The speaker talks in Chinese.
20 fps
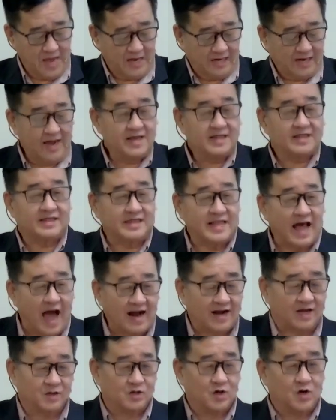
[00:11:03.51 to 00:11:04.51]
他一打
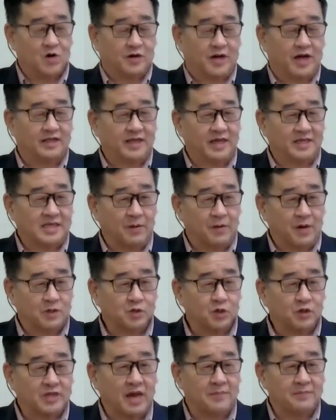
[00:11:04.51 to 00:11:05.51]
的时候呢，等下我
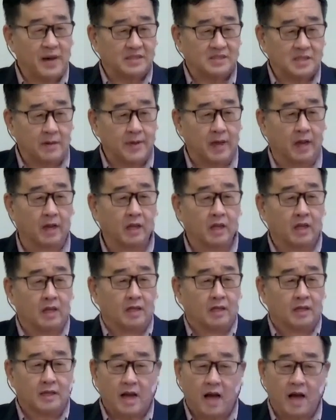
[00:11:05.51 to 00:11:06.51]
坐在巴士上面，
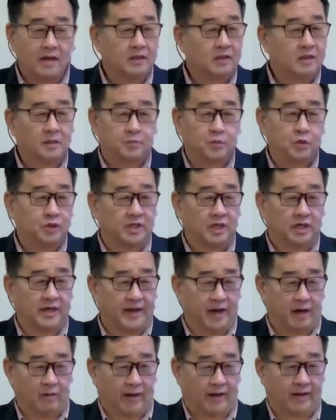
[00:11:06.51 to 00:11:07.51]
干的不得
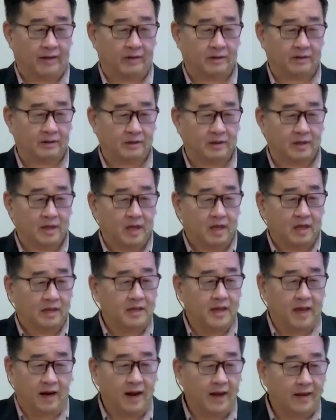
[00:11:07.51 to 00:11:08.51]
了了，
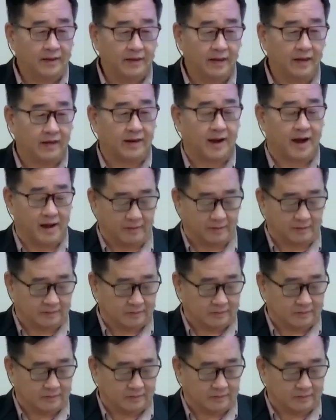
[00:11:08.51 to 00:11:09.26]
越来越干。